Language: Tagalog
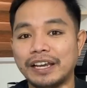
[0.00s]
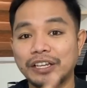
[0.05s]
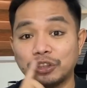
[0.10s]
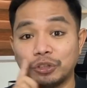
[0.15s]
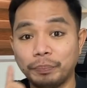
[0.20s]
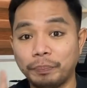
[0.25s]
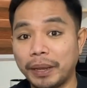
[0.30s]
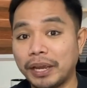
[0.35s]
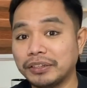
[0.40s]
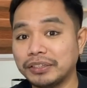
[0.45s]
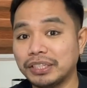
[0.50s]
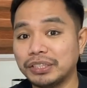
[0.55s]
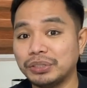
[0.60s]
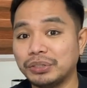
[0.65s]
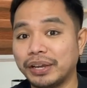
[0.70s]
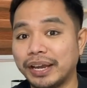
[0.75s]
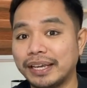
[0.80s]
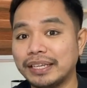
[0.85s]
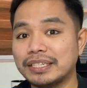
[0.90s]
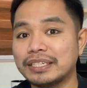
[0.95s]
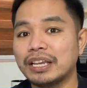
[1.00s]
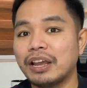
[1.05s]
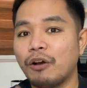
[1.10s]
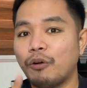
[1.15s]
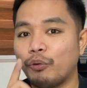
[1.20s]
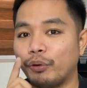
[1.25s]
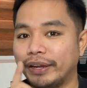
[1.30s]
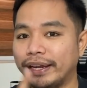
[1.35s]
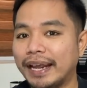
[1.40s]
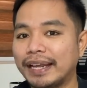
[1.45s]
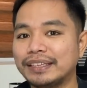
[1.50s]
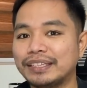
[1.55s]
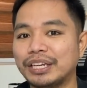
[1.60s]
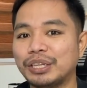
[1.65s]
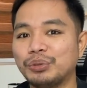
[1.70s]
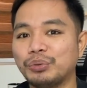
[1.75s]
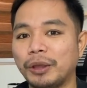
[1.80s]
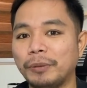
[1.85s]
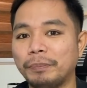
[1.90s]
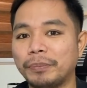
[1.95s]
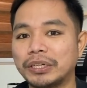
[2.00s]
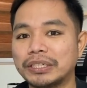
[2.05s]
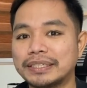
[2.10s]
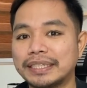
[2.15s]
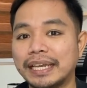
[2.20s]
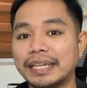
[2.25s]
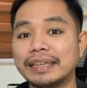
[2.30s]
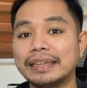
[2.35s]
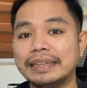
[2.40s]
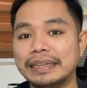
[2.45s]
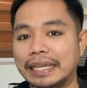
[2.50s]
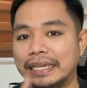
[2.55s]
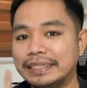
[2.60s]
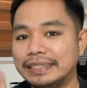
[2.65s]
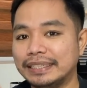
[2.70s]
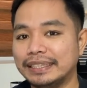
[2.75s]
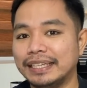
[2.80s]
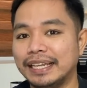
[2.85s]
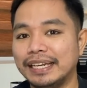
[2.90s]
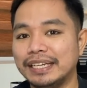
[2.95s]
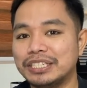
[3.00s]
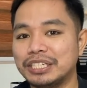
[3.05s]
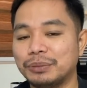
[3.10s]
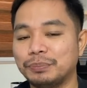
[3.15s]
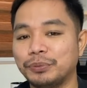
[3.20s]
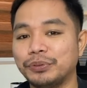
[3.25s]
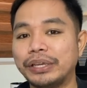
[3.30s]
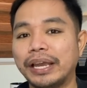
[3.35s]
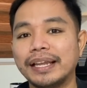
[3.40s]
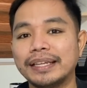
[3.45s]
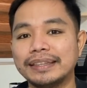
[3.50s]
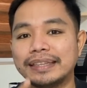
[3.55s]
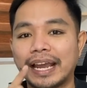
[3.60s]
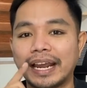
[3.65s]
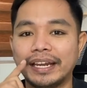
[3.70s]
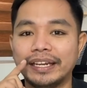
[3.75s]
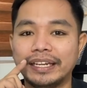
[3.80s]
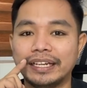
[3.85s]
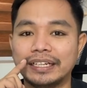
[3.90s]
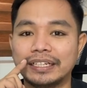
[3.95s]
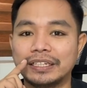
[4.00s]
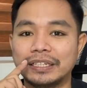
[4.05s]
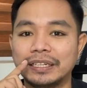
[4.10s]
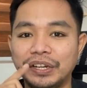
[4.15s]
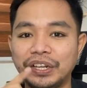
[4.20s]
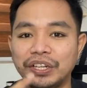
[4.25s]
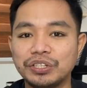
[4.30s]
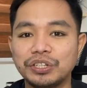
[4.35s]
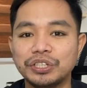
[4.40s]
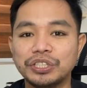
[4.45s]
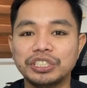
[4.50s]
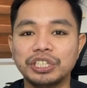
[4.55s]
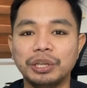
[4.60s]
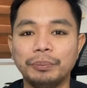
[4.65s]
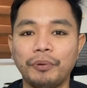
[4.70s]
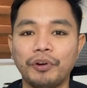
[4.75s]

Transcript: Kaya itong payout na to guys, 101% legit na legit po yan dahil nag-research